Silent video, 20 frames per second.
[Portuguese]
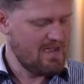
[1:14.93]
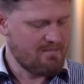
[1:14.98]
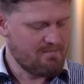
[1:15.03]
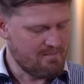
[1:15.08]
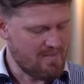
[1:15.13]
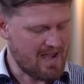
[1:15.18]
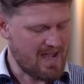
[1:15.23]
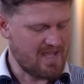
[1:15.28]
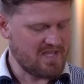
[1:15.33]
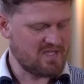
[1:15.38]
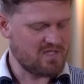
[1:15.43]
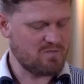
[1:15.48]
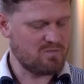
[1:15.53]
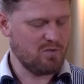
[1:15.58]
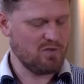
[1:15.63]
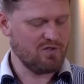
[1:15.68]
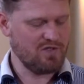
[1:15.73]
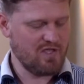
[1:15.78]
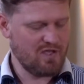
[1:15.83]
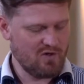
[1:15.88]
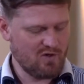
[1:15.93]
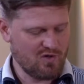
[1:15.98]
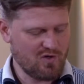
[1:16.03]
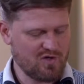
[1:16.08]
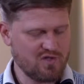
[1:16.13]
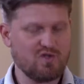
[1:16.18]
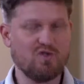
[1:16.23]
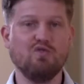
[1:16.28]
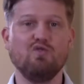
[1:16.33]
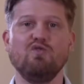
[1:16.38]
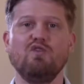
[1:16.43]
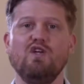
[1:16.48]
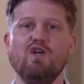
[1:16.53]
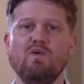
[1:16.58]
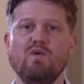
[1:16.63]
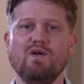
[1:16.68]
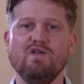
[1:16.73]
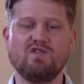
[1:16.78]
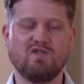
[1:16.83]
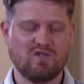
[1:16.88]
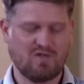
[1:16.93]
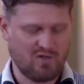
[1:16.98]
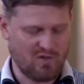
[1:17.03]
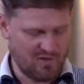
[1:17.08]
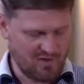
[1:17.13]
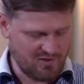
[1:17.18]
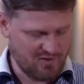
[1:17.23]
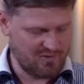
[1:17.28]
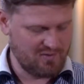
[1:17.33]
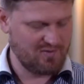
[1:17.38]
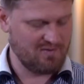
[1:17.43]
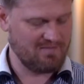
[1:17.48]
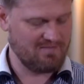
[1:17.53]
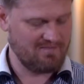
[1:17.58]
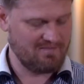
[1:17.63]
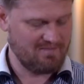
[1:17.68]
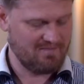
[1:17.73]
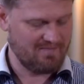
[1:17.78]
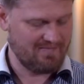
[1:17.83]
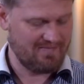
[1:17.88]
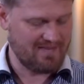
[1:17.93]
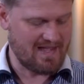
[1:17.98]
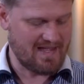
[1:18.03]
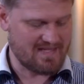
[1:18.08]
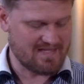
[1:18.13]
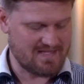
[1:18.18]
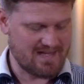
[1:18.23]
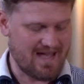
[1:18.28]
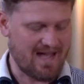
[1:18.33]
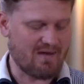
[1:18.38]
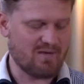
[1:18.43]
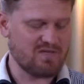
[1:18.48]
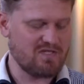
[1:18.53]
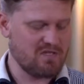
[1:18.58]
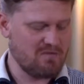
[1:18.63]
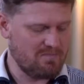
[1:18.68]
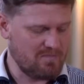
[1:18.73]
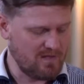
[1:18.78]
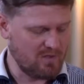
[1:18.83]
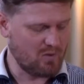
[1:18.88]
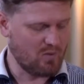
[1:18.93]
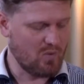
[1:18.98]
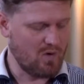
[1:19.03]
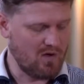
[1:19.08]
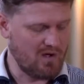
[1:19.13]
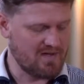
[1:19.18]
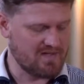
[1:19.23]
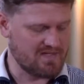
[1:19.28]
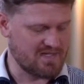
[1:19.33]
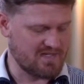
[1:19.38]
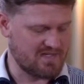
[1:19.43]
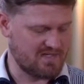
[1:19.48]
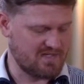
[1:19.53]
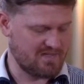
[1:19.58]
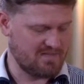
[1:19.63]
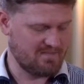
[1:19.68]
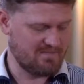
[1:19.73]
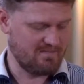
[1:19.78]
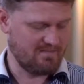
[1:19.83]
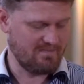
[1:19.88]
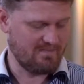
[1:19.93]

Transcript: mais poderoso do que o estrondo das águas impetuosas,